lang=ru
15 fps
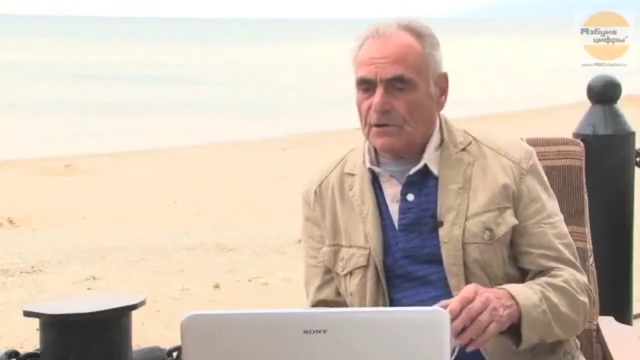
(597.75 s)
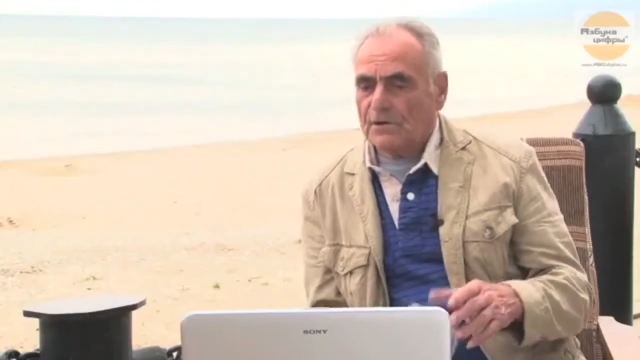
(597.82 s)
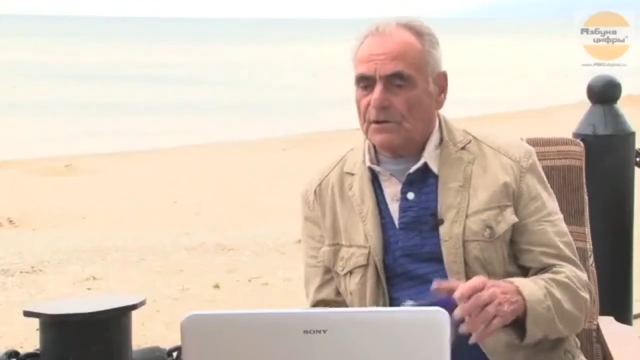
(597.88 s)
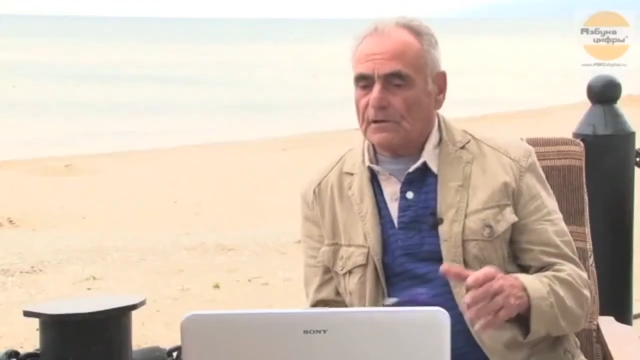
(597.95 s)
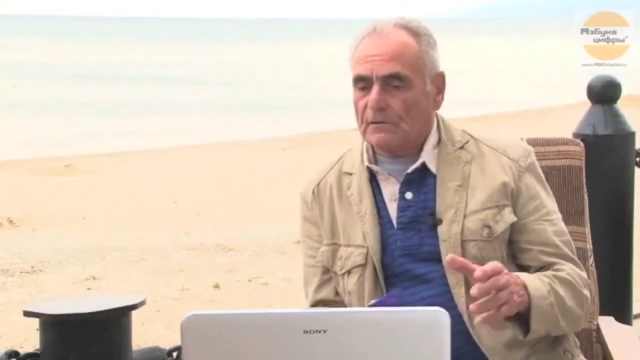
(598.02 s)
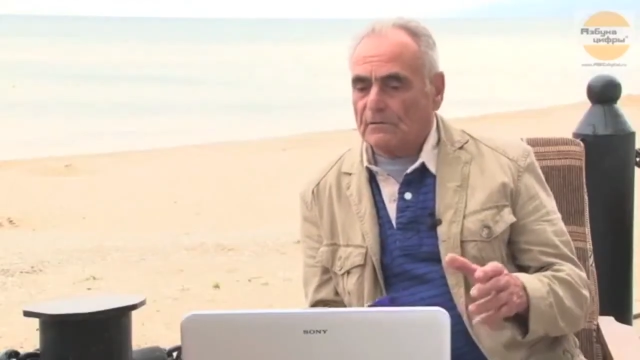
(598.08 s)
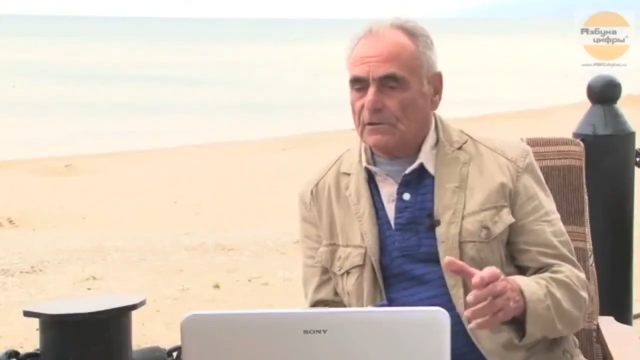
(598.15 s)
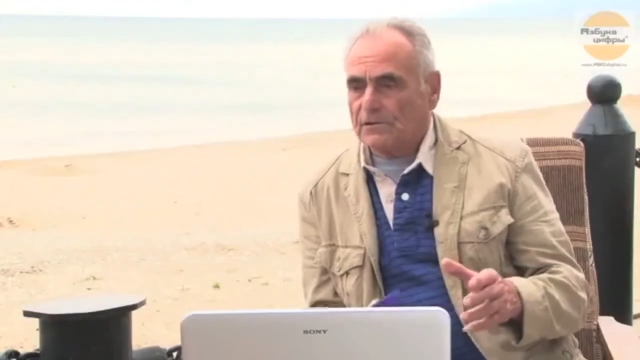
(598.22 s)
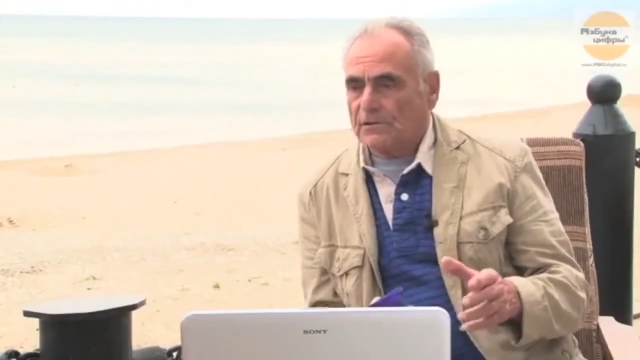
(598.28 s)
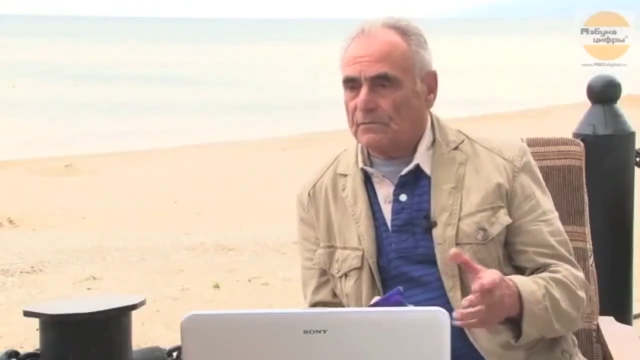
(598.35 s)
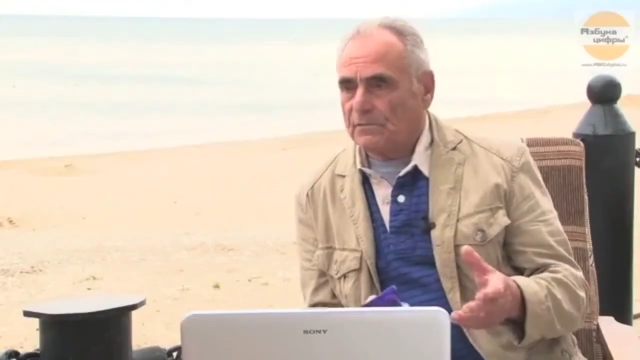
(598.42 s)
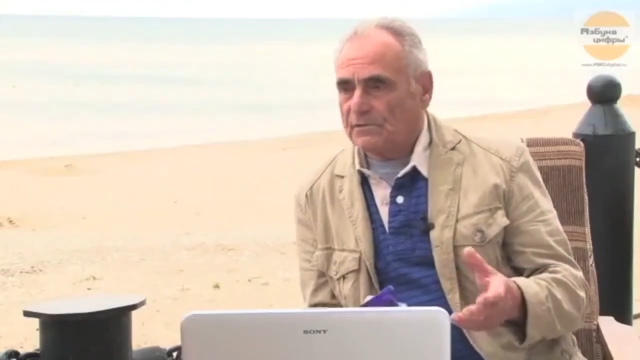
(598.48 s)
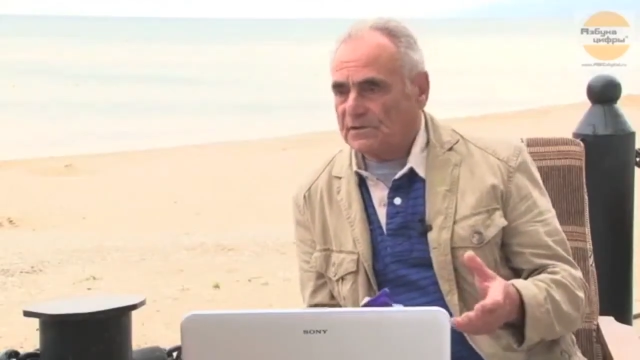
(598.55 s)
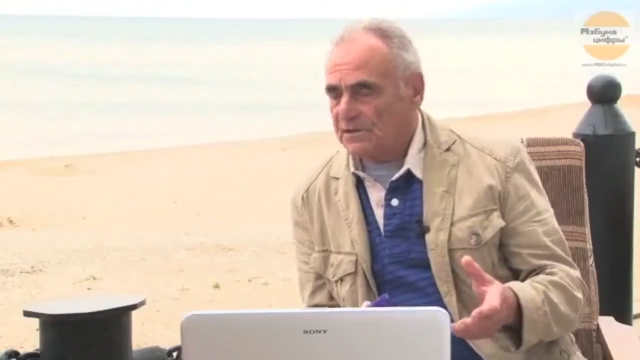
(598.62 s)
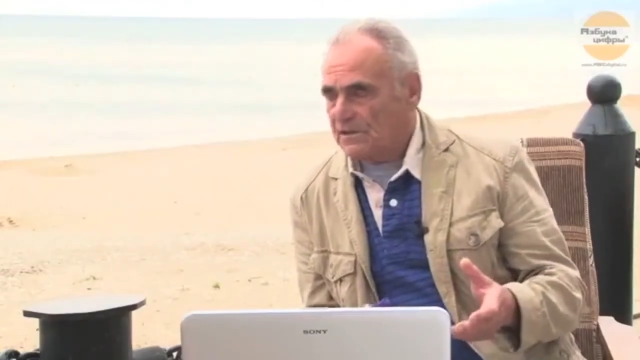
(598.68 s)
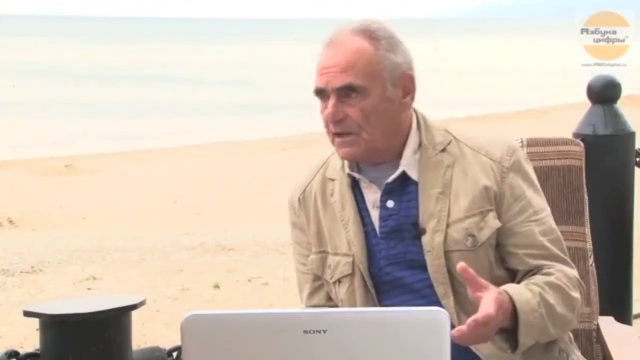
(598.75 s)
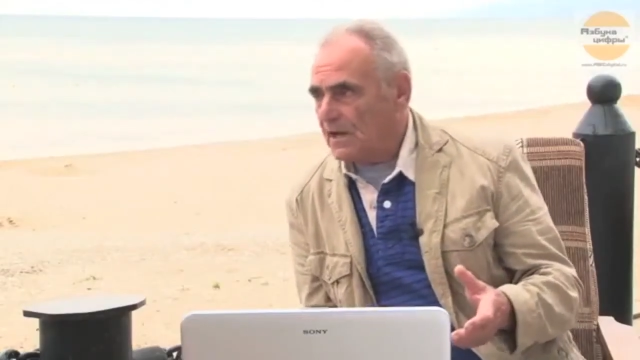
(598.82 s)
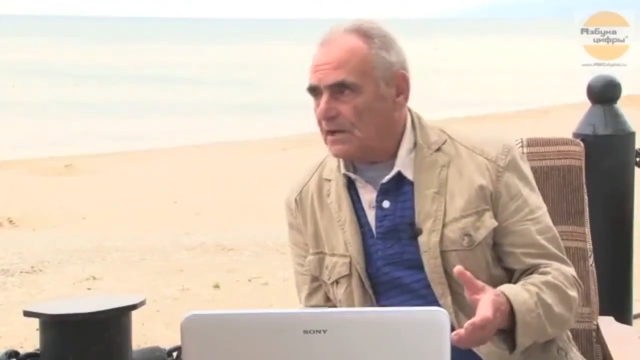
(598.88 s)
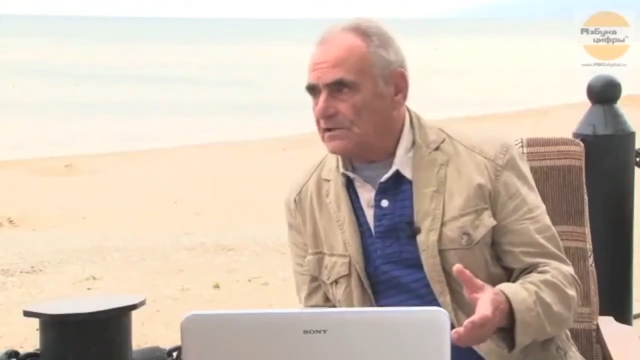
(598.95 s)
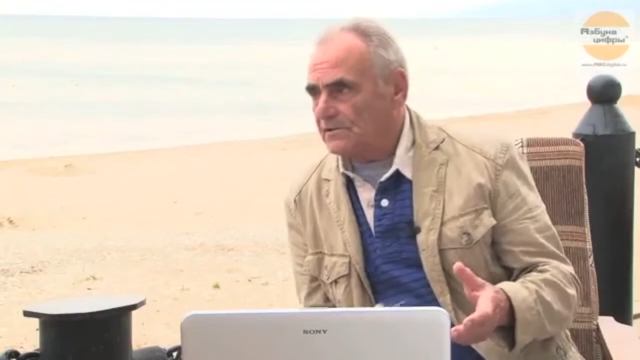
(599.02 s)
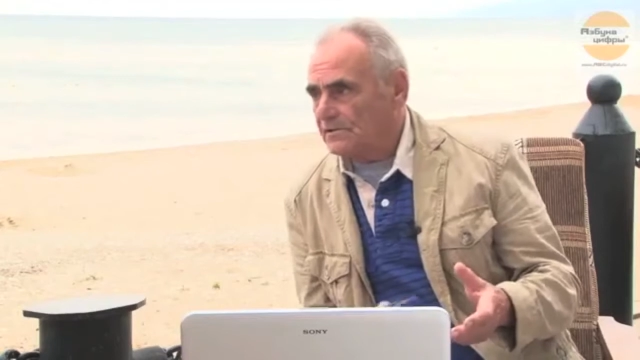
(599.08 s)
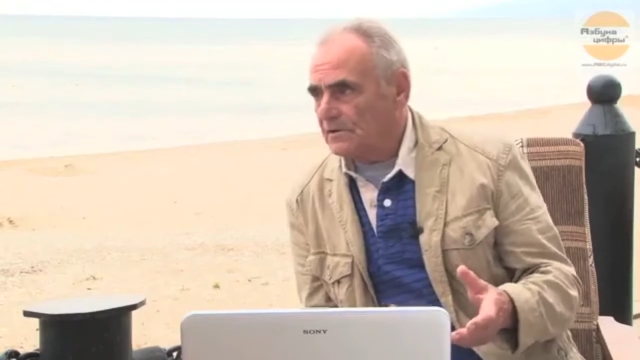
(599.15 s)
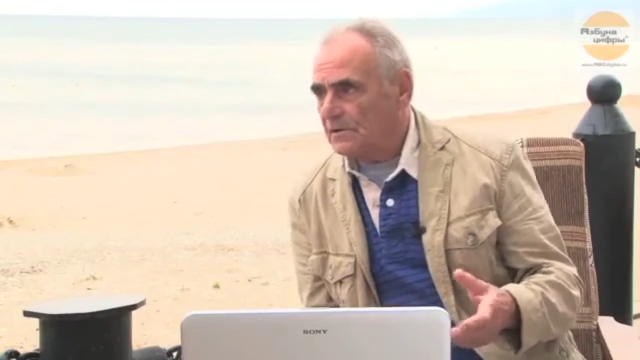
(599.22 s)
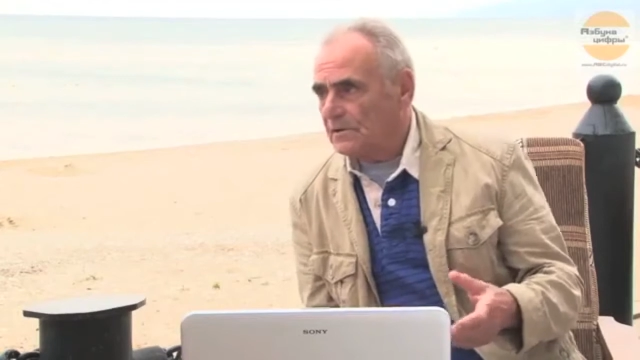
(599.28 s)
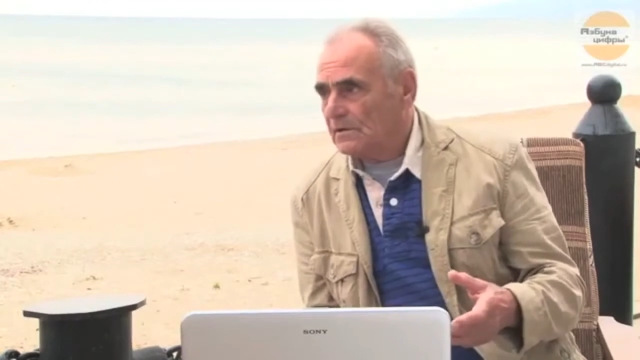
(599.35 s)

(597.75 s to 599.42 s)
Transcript: для того, чтобы снять